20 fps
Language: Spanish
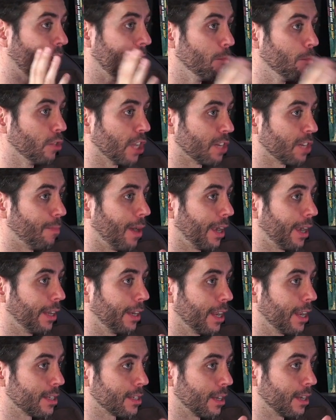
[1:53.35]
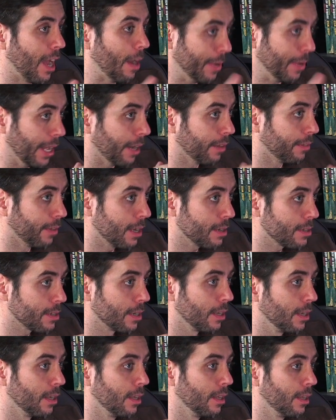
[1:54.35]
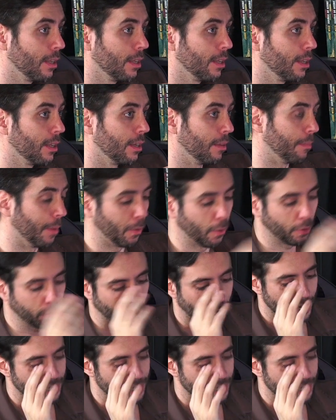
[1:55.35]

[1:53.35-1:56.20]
hay muchas páginas abiertas. Me acuerdo de la